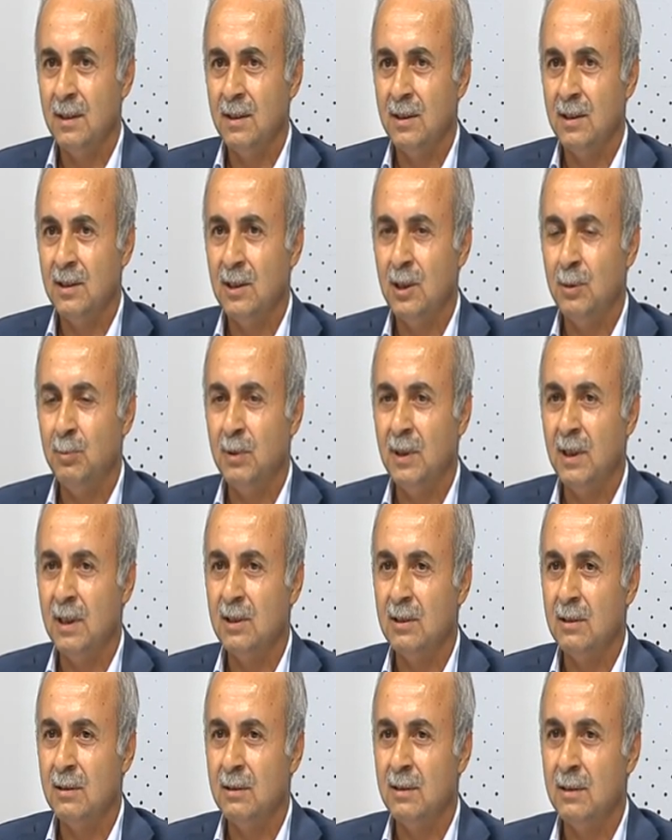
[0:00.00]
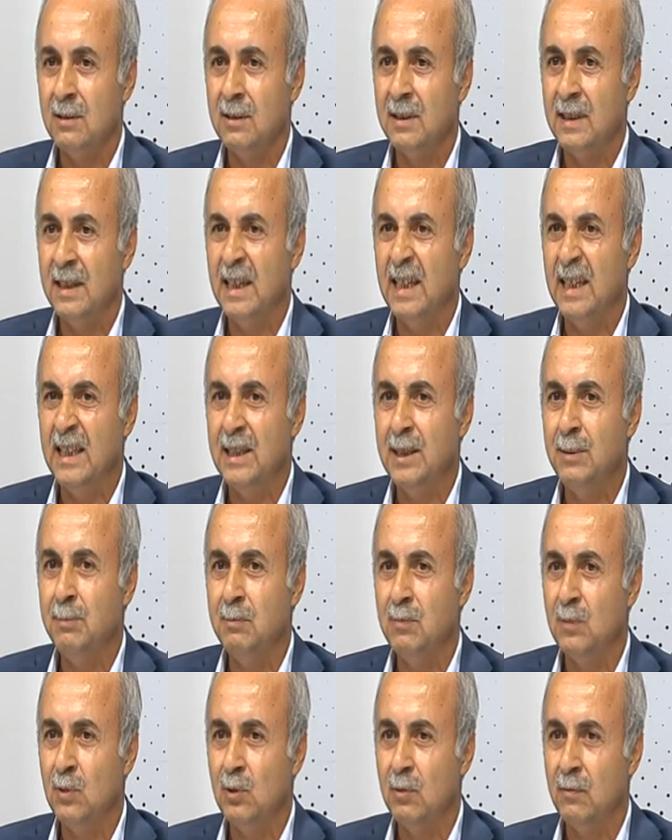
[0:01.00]
yapılan eğitim
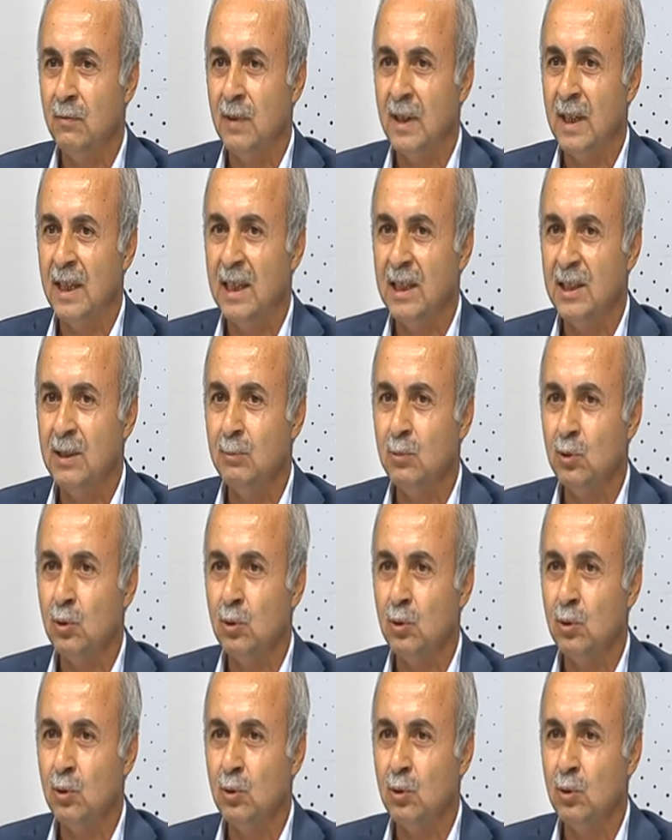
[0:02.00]
ve eğitim